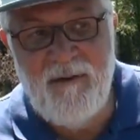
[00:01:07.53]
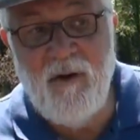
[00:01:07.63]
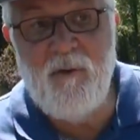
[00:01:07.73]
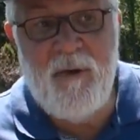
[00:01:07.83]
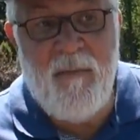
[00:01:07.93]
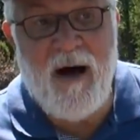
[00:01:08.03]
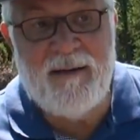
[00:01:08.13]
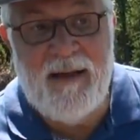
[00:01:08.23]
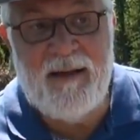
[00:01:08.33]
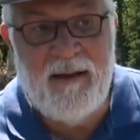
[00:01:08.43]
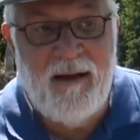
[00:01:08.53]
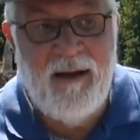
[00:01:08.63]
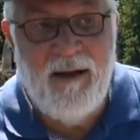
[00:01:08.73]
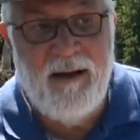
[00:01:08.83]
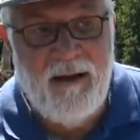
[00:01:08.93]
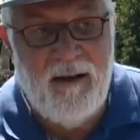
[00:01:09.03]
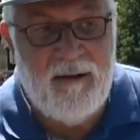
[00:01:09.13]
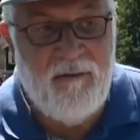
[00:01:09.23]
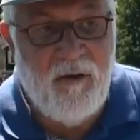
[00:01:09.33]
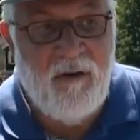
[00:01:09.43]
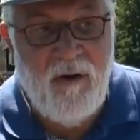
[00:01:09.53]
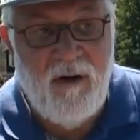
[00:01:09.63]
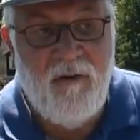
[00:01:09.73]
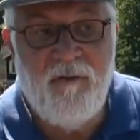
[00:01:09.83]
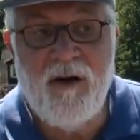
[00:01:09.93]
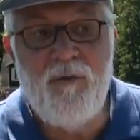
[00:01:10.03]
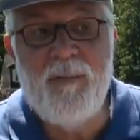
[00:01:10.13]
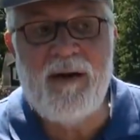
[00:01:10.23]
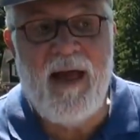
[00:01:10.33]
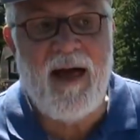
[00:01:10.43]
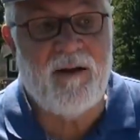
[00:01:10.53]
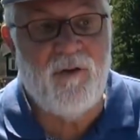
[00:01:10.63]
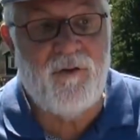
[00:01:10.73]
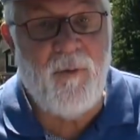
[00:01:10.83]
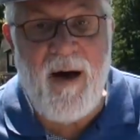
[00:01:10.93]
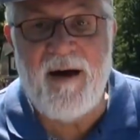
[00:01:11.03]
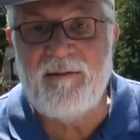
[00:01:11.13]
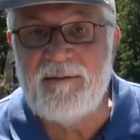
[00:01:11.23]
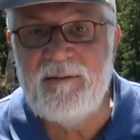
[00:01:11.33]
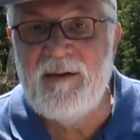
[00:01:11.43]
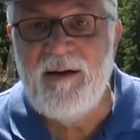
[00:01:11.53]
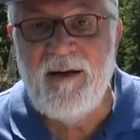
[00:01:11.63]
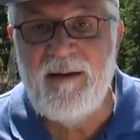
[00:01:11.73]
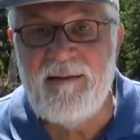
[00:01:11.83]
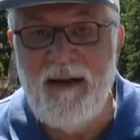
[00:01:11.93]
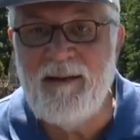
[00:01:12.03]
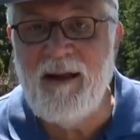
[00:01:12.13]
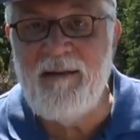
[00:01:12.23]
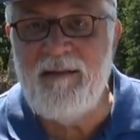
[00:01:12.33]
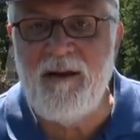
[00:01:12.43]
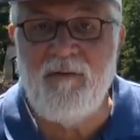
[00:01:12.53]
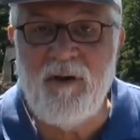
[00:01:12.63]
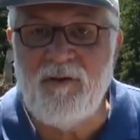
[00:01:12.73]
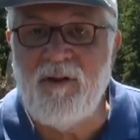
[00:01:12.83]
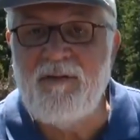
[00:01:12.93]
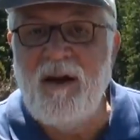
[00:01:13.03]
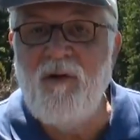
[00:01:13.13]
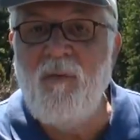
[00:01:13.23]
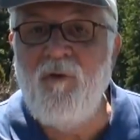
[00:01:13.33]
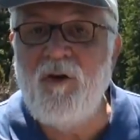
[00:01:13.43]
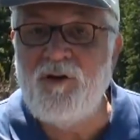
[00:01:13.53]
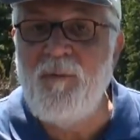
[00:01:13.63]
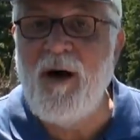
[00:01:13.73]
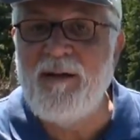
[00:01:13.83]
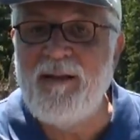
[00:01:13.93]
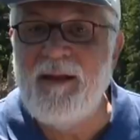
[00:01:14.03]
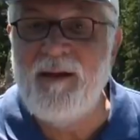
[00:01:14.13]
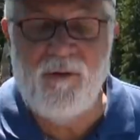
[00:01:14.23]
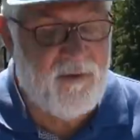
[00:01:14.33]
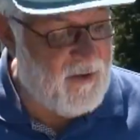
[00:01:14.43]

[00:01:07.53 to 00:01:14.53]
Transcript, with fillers: va lui demander euh, qui va, faire une prière de demande. Et c'est intéressant de voir ce que Salomon va demander au